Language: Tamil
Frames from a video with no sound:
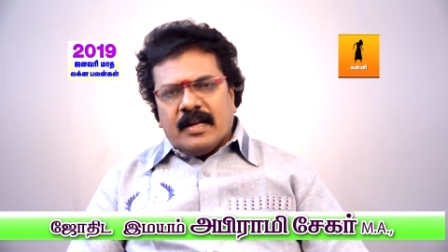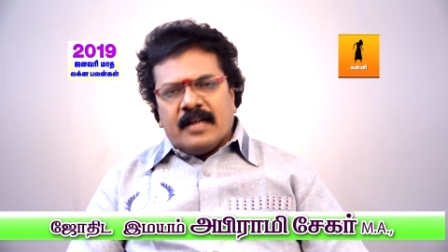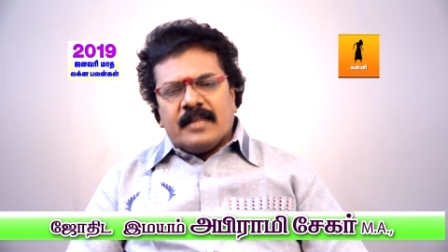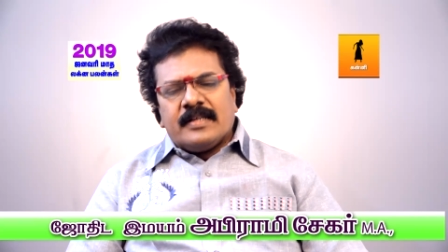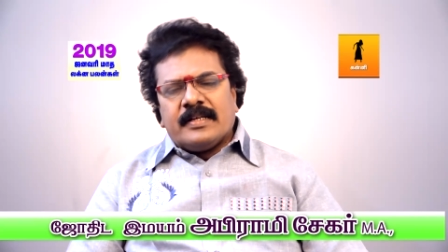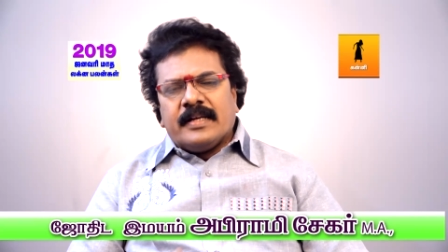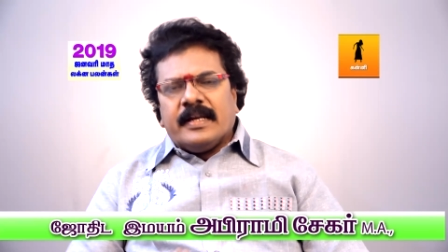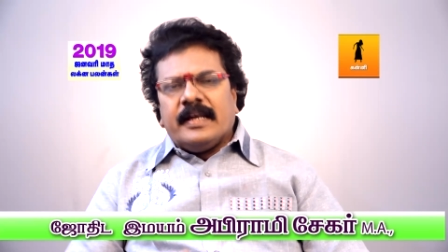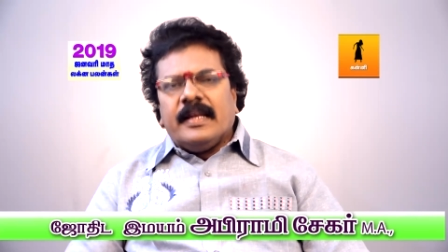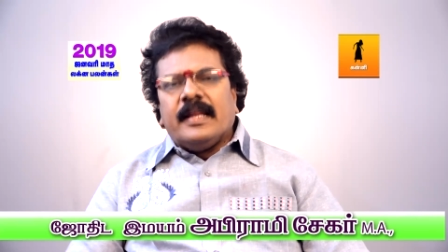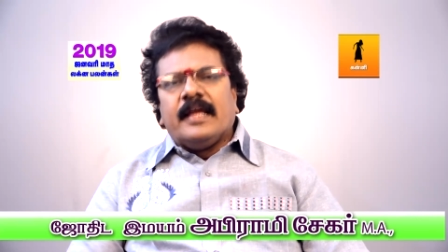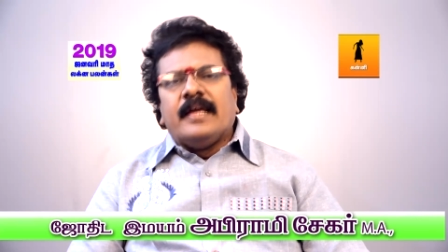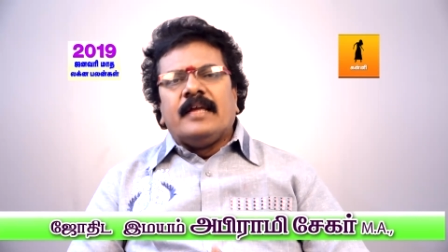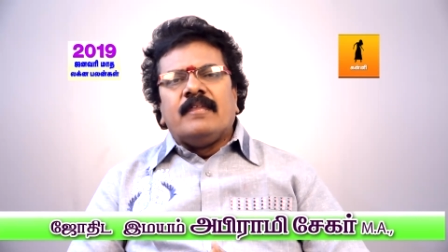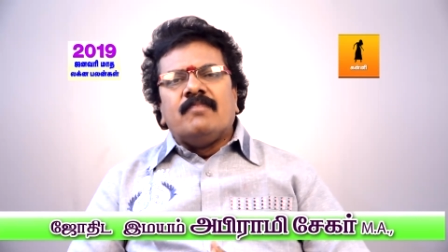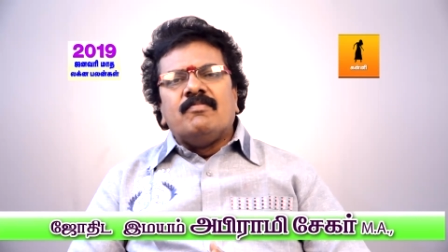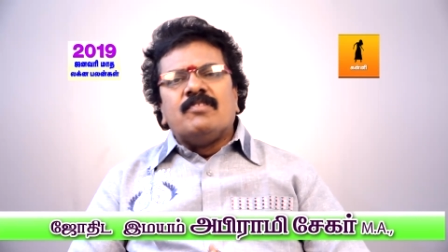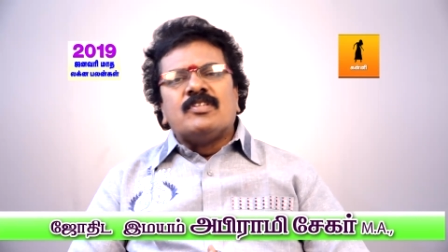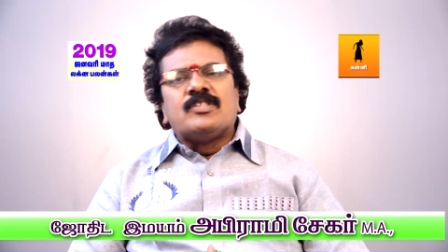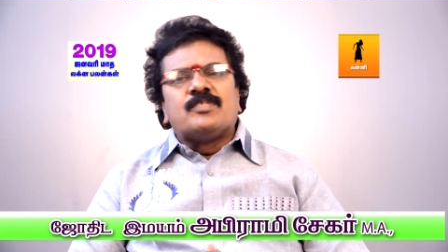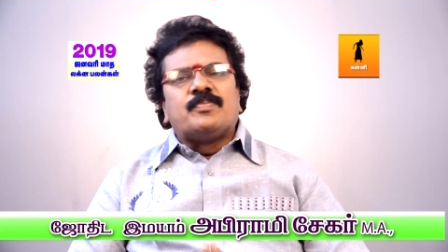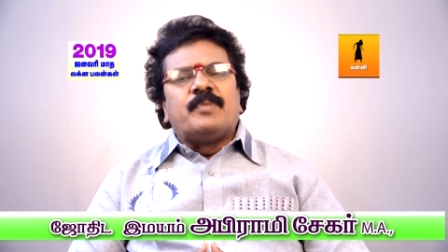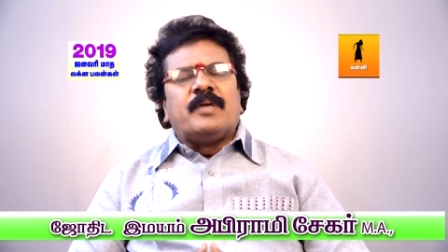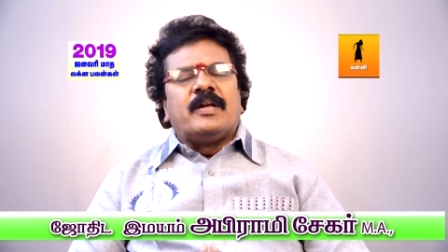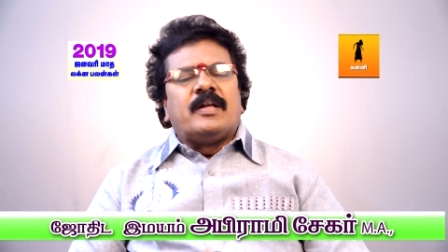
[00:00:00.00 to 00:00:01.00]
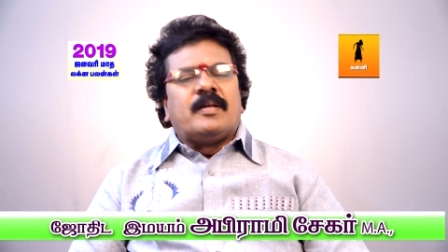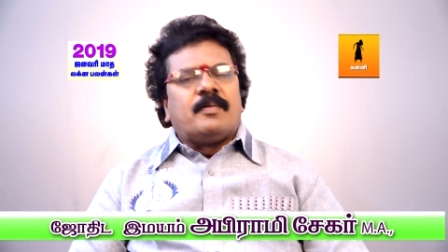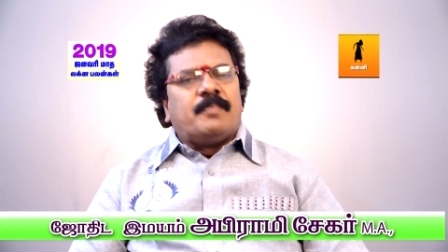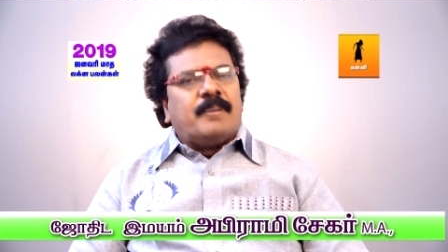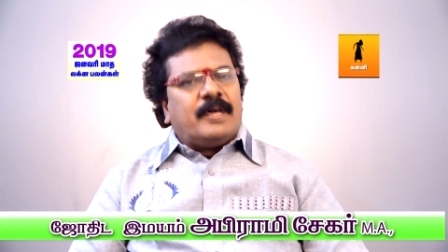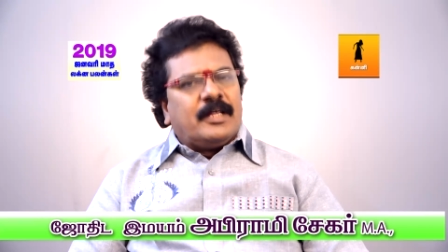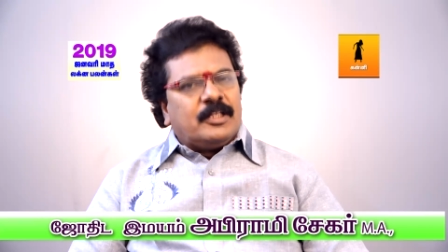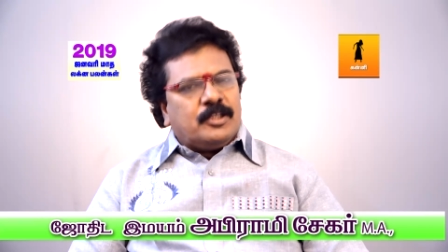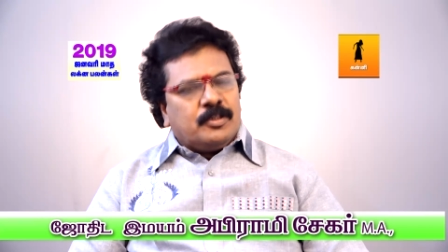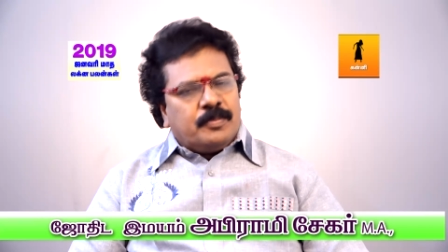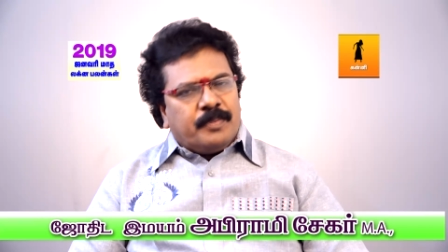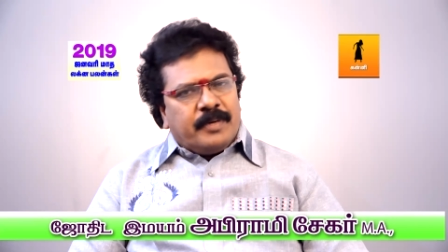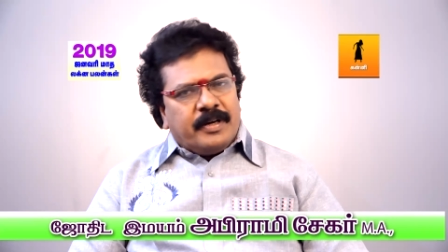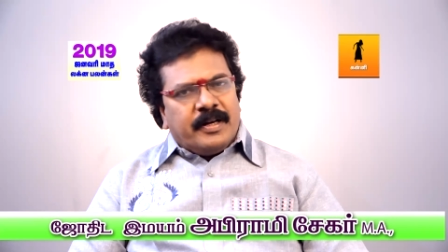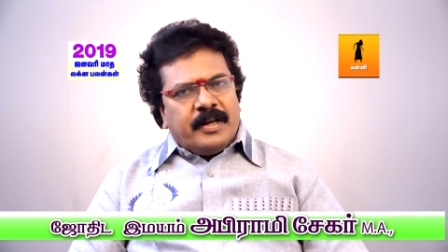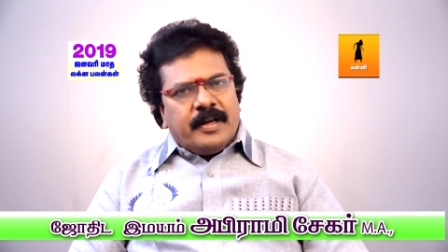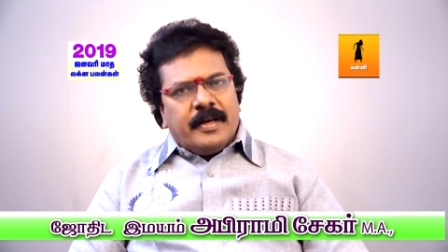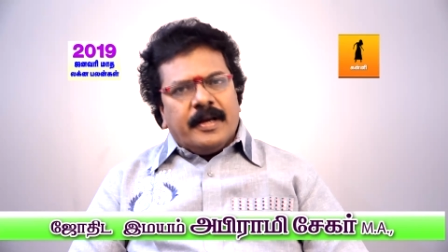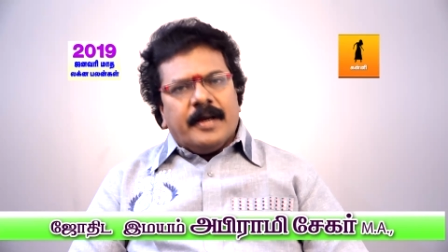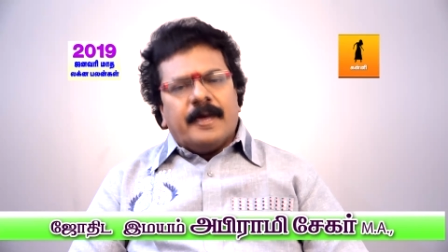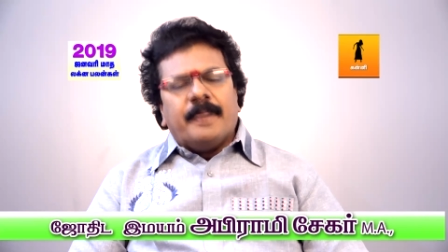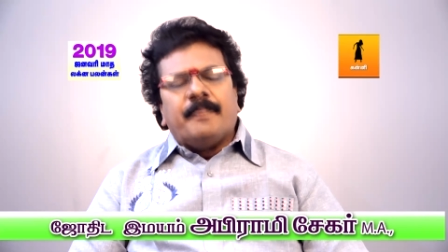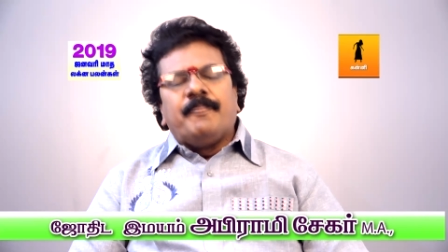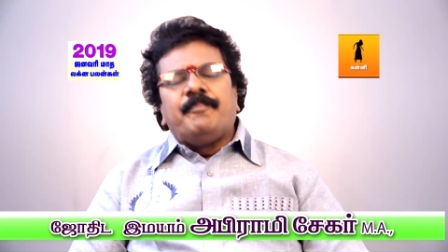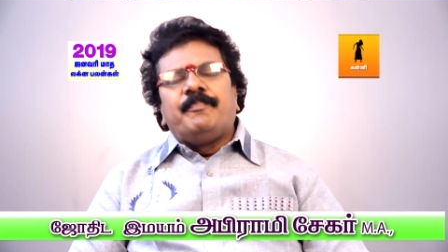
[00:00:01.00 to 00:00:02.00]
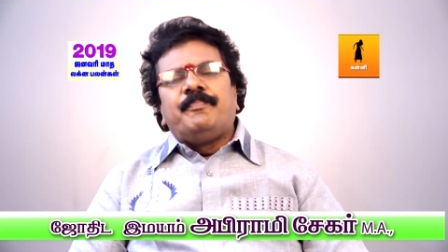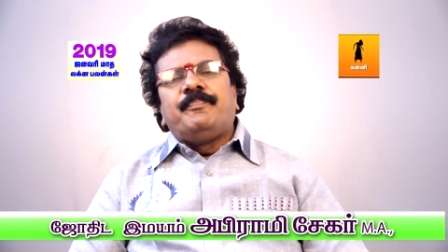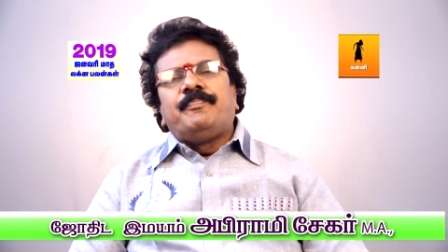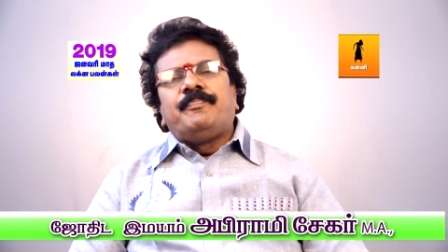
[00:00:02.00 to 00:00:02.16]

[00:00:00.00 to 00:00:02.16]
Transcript: லாட்ரியில் இன்வெஸ்ட்மெண்ட்டை பார்த்து பண்ணுங்கள்